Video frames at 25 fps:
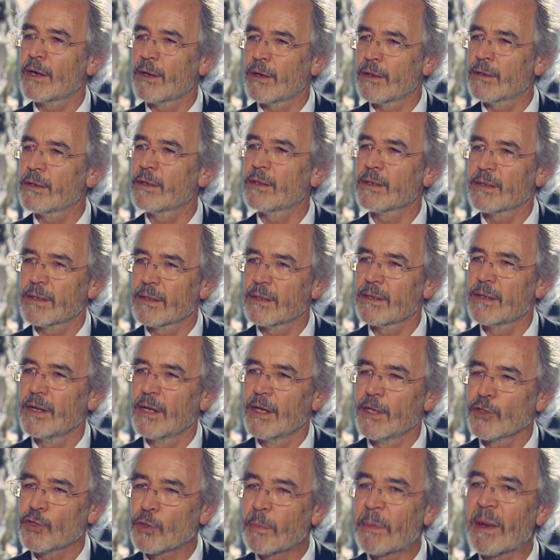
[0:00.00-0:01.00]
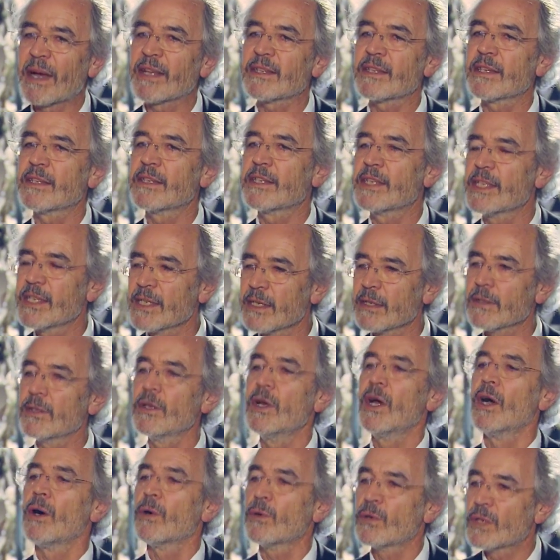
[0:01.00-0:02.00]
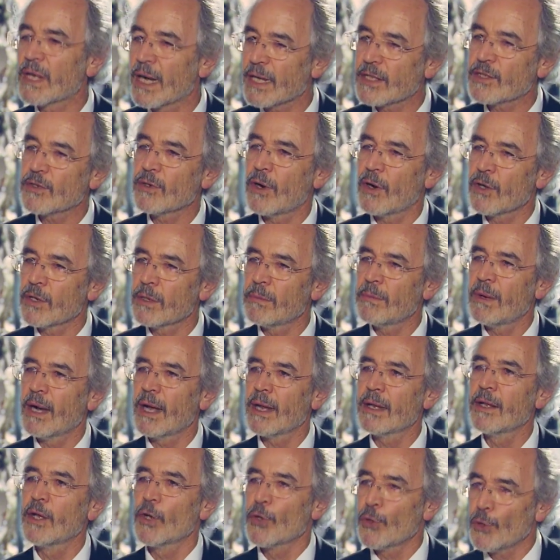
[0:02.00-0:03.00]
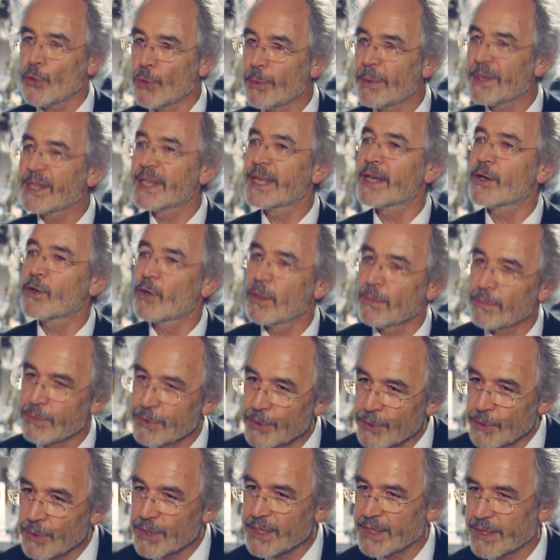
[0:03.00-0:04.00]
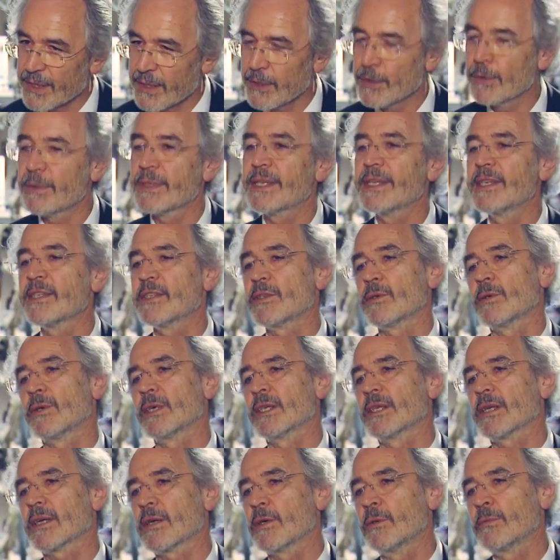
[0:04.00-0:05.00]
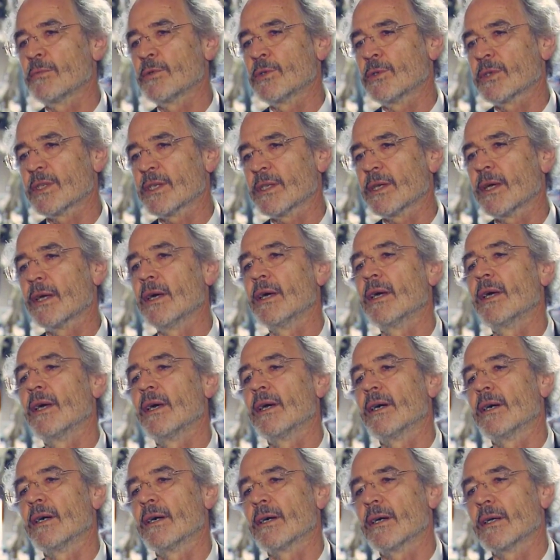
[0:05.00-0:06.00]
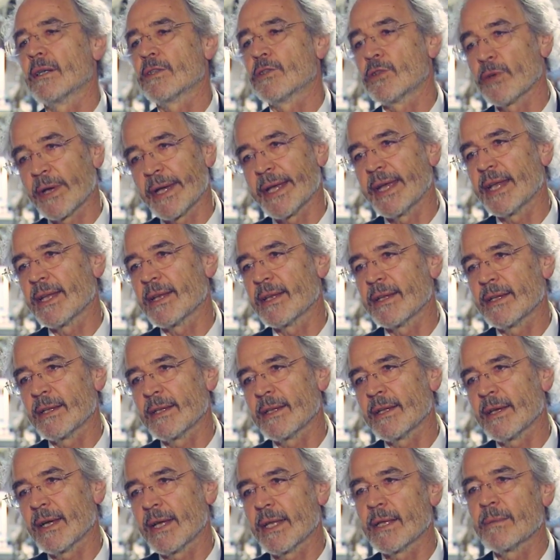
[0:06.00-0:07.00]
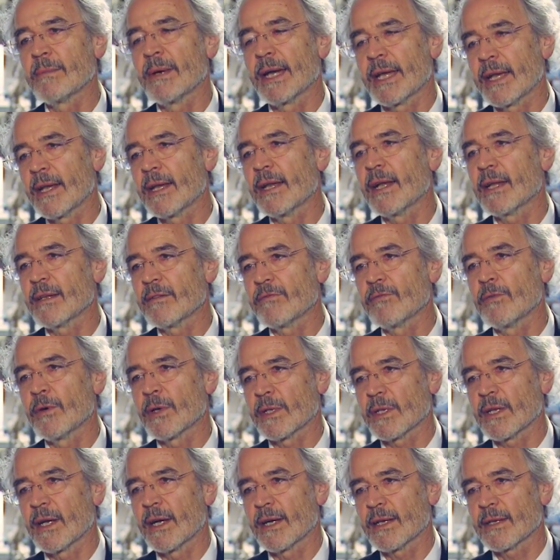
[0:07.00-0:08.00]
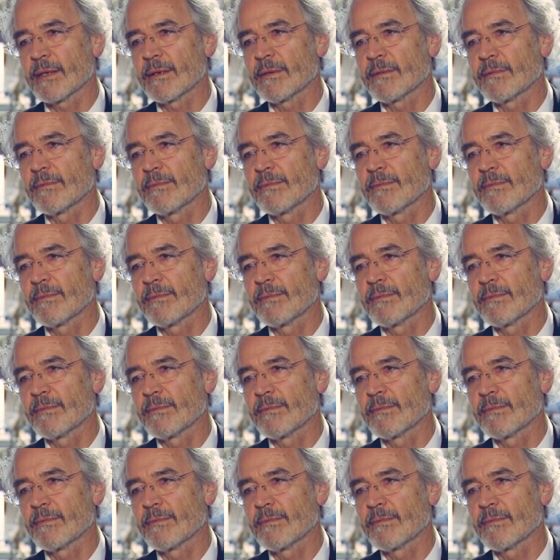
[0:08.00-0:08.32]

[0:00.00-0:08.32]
die auch äh, zu präsentieren und dazu auch nochmal über den Computer, über die Historie der Computer äh, zu reden in einem eingeladenen Vortrag.